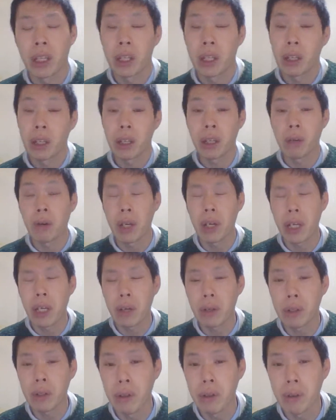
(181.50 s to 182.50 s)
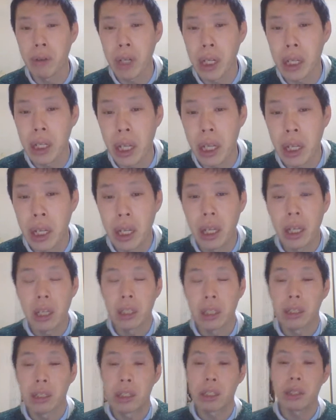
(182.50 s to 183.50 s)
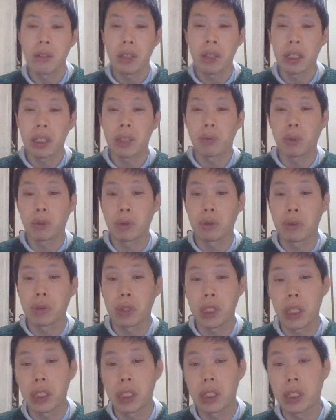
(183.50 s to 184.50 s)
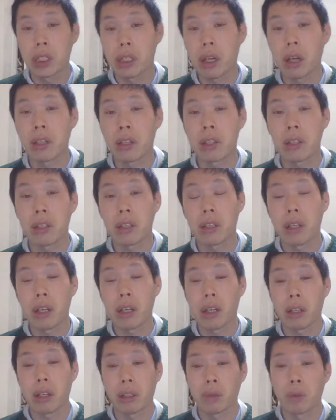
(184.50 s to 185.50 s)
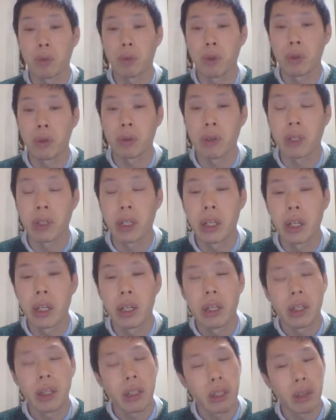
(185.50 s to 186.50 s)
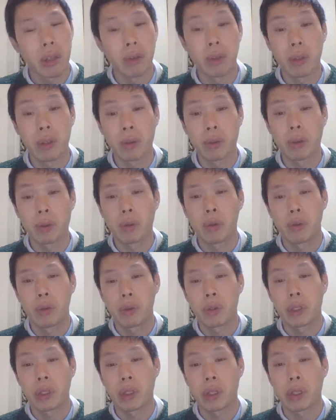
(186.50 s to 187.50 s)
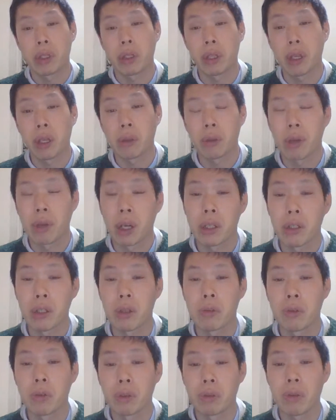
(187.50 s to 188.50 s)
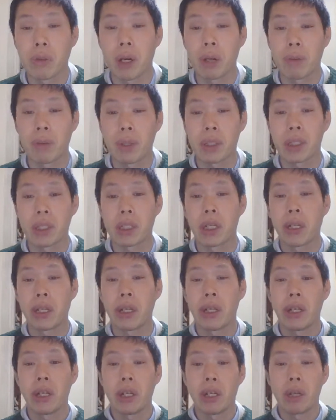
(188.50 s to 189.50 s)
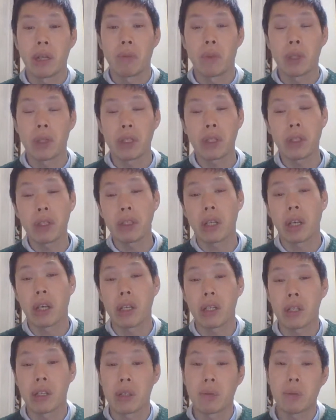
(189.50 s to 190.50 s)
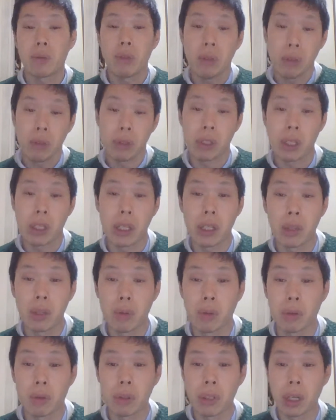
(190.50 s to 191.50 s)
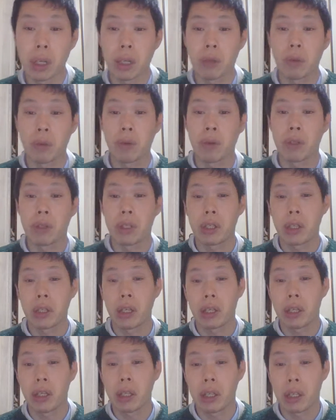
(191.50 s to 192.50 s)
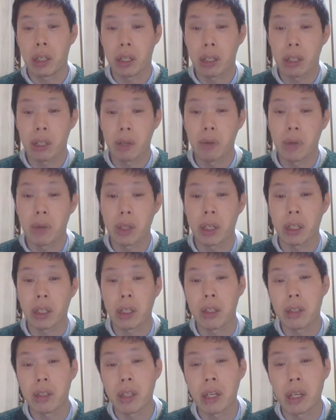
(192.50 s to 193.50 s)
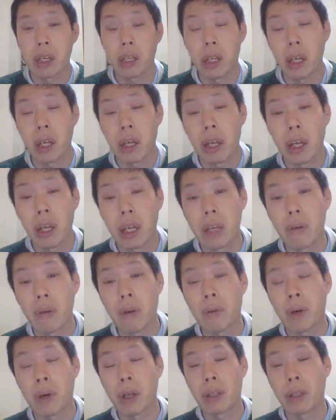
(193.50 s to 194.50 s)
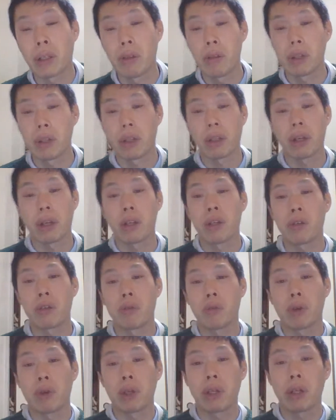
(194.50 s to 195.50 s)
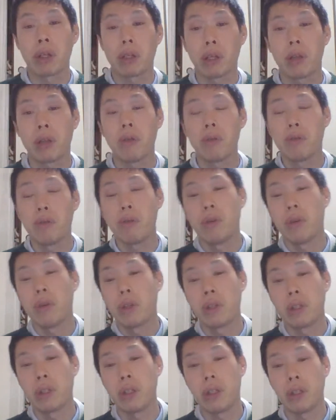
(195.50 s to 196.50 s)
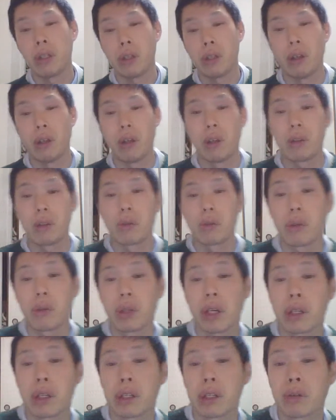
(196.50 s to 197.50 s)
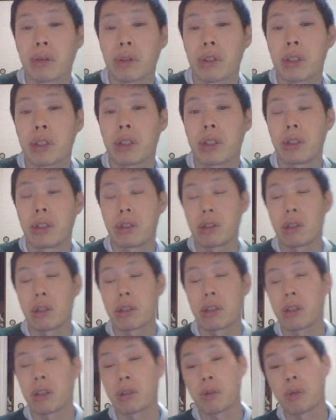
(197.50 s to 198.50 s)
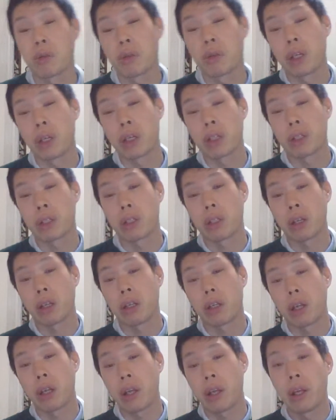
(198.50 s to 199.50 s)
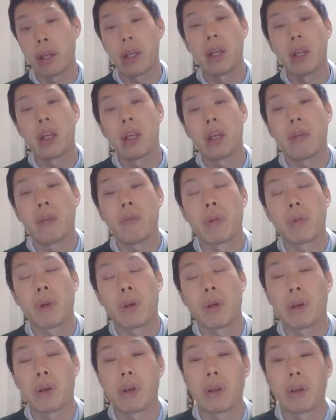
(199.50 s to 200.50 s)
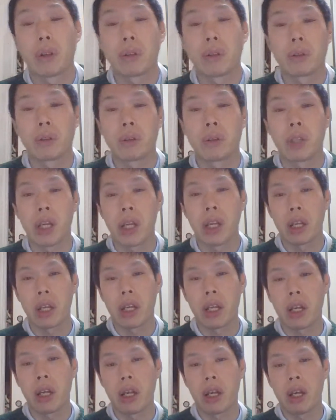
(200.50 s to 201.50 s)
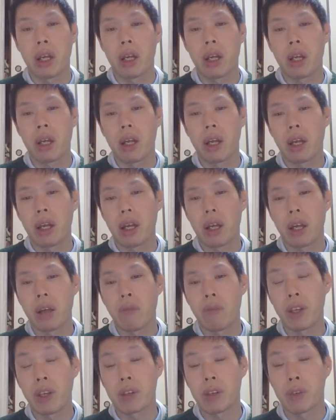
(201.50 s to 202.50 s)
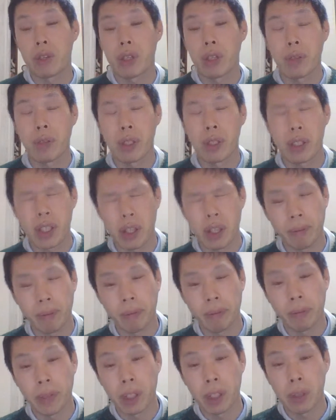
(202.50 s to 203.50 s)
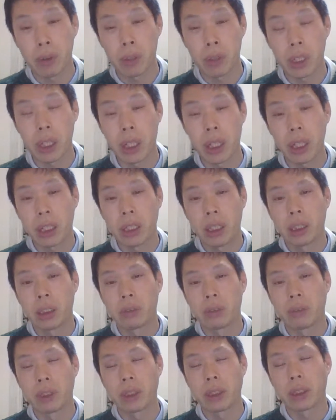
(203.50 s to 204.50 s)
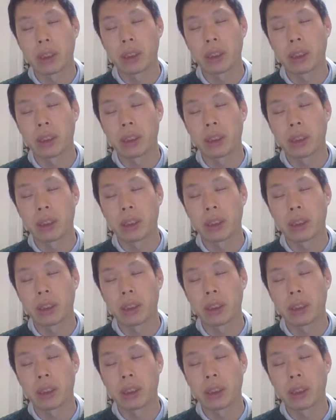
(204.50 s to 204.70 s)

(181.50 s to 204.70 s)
平和平和と言われにね、実は地元の政治に関心がない方も多いのがね、広島の特徴じゃないかなと感じることもあります。まあ、しかしね、地元の政治をおろそかにしてしておいたね、ツケがね、今回ってるんじゃないんでしょうかね。結局ね、えー、総理大臣の岸田さんが総理大臣になってね、まあ、ちょっとね、えー、迷走してますしね。そしてね、また